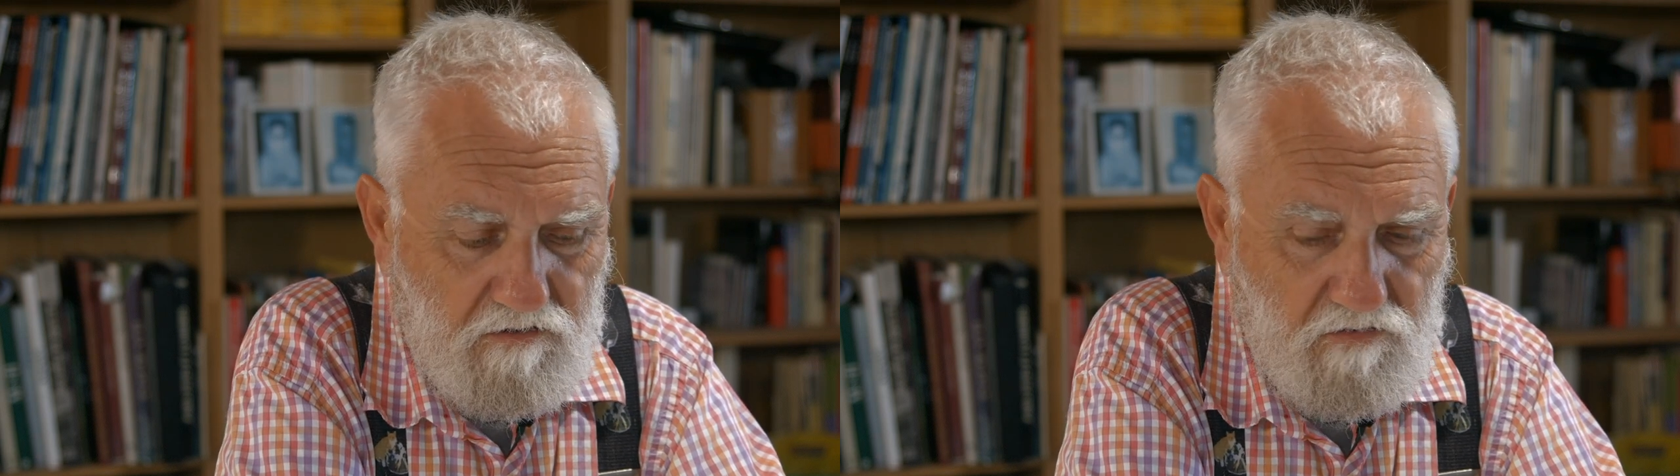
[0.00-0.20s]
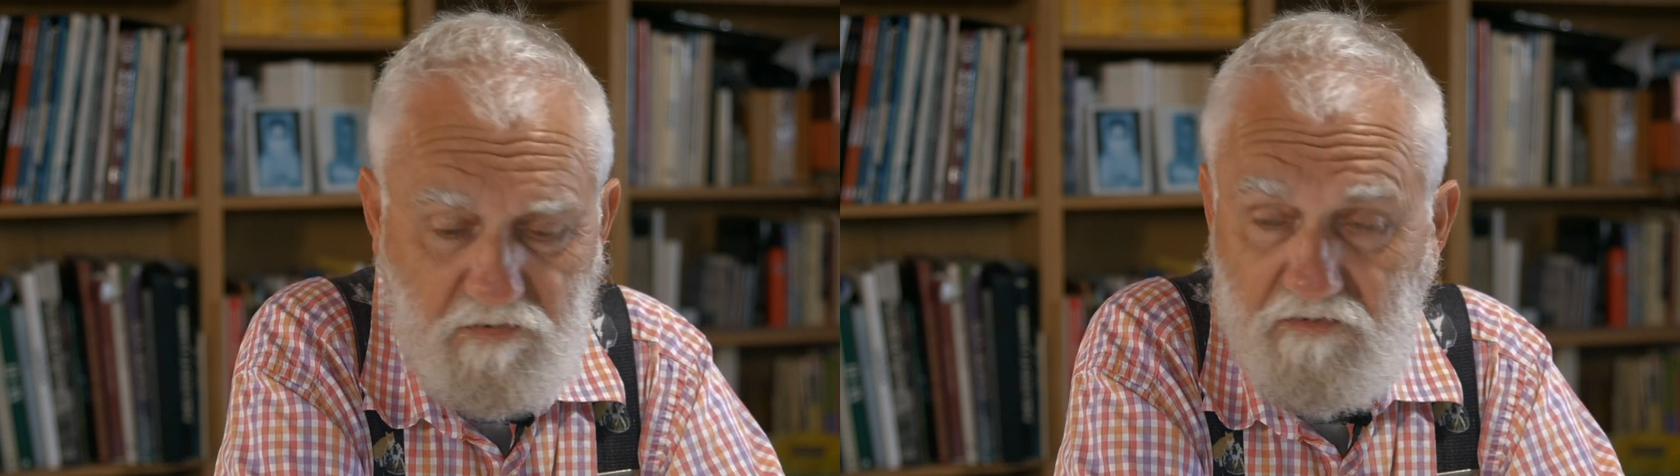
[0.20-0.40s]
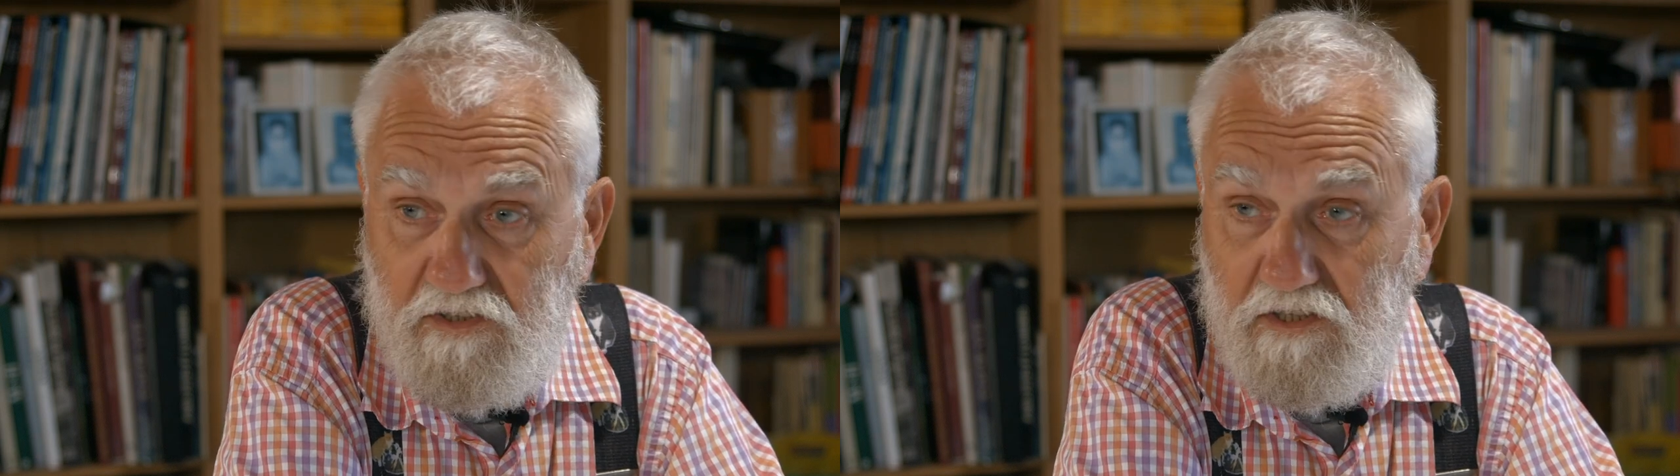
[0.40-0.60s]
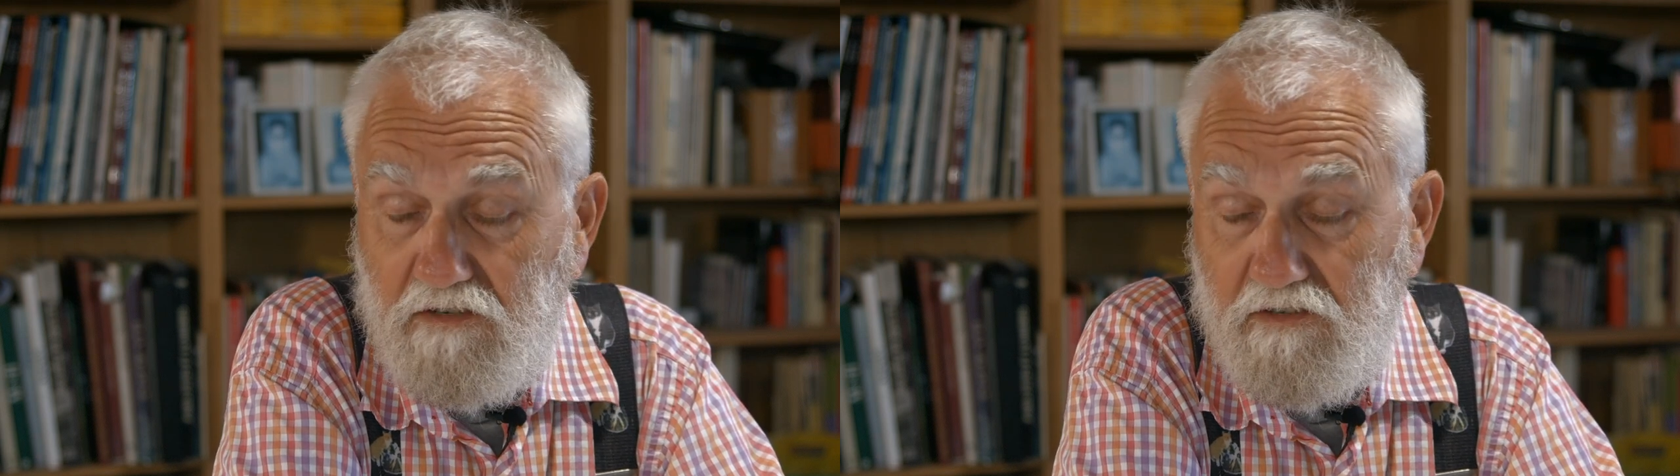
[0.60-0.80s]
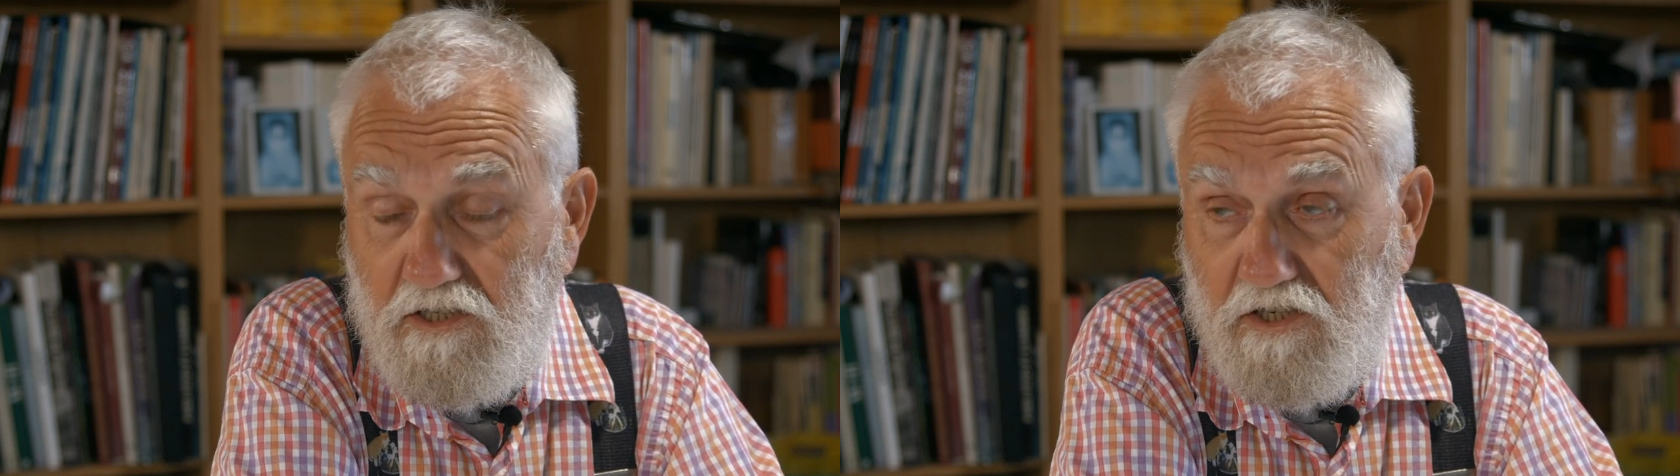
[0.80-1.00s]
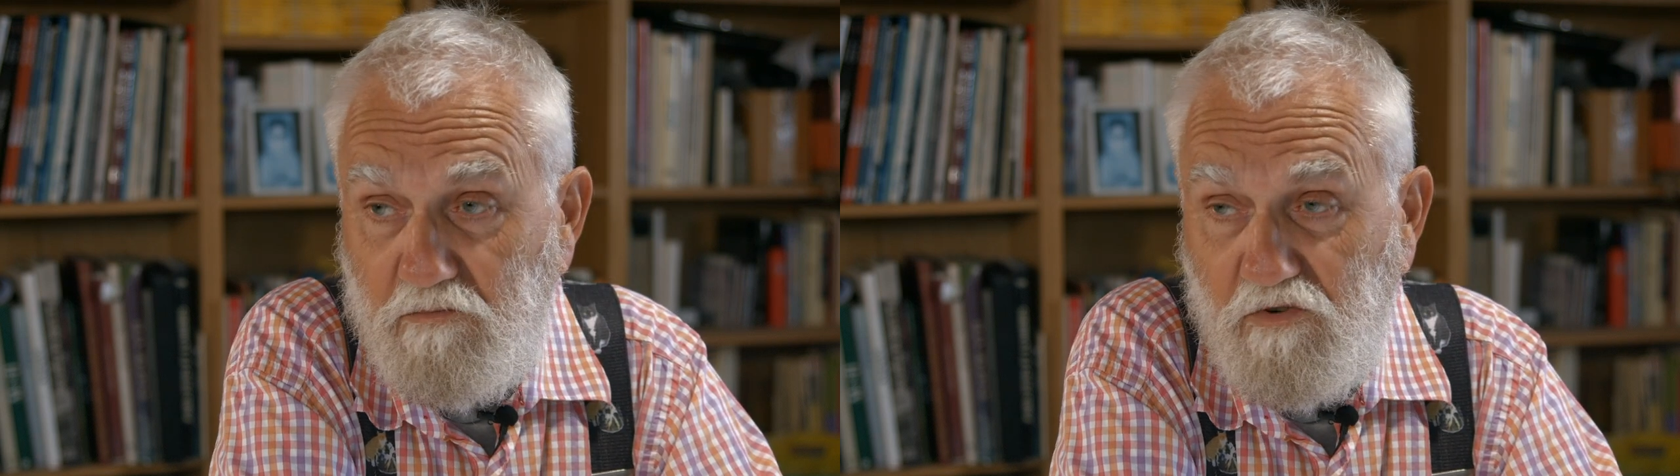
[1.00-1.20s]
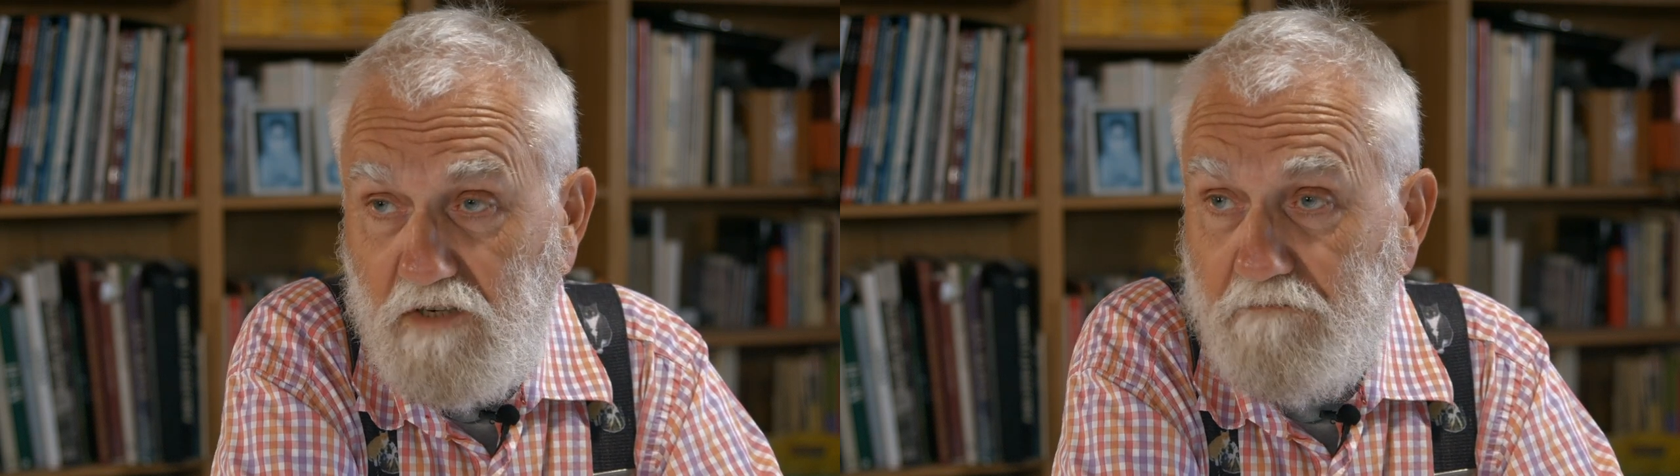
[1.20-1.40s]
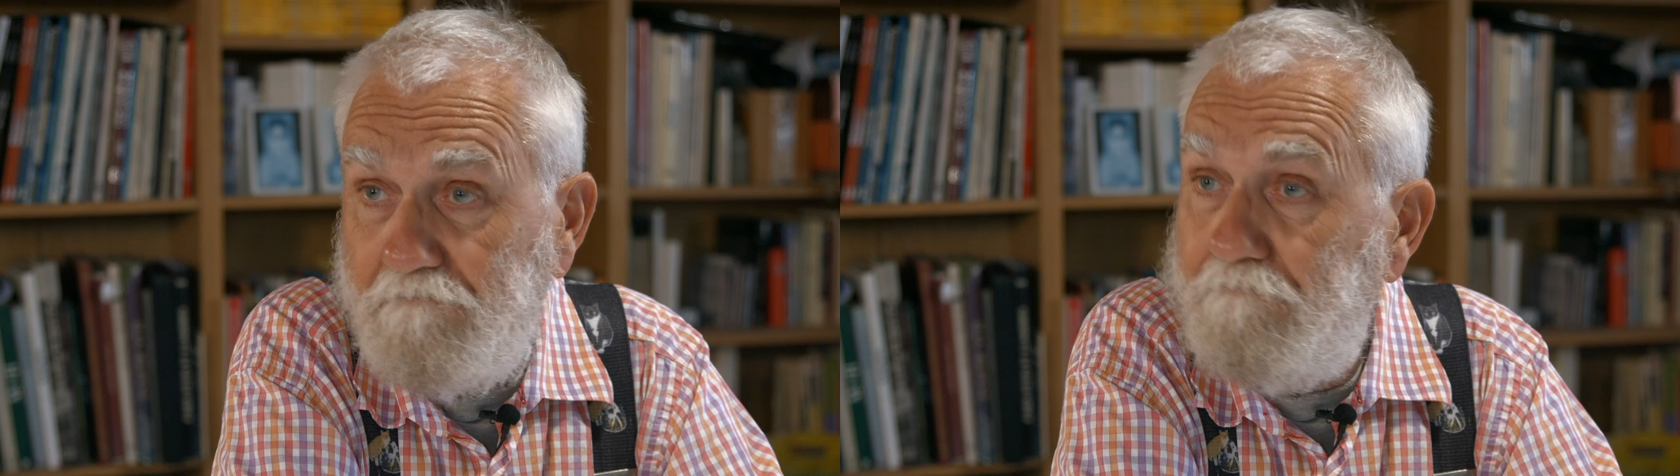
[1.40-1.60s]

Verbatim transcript: tu peux venir travailler chez moi.